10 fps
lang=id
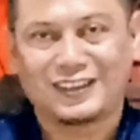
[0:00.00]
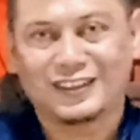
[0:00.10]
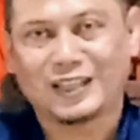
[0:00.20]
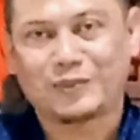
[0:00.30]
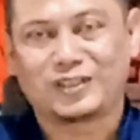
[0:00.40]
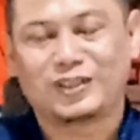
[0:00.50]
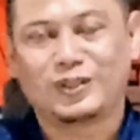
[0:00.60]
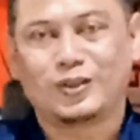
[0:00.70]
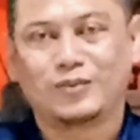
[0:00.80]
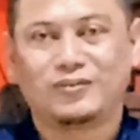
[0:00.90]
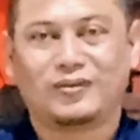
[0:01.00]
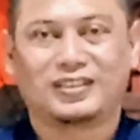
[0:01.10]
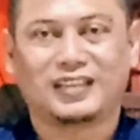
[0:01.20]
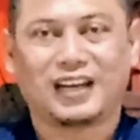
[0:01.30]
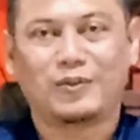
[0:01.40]
dan tetap tersenyum.
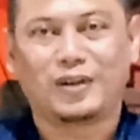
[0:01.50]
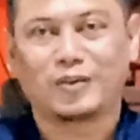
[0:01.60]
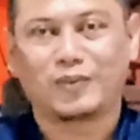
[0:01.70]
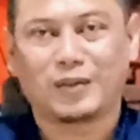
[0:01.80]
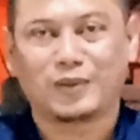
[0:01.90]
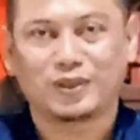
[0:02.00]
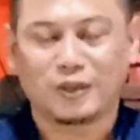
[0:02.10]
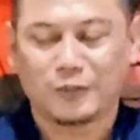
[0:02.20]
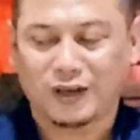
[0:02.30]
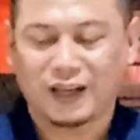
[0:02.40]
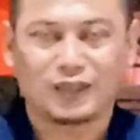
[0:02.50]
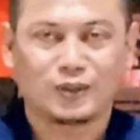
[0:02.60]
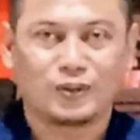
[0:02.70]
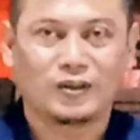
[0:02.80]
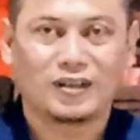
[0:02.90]
Wassalamualaikum warahmatullahi
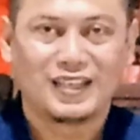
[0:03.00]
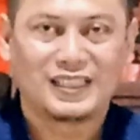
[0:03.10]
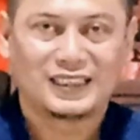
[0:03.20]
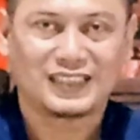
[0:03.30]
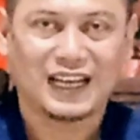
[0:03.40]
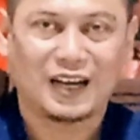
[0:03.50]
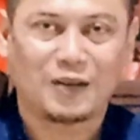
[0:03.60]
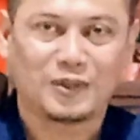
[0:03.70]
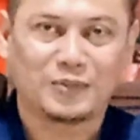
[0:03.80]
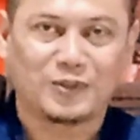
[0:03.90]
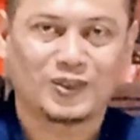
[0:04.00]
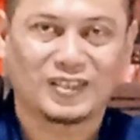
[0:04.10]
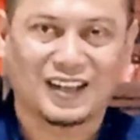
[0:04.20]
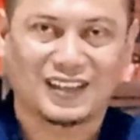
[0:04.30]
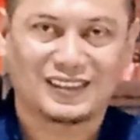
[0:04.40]
wabarakatuh. Salam
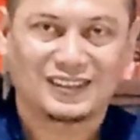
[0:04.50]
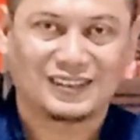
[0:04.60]
hikmah.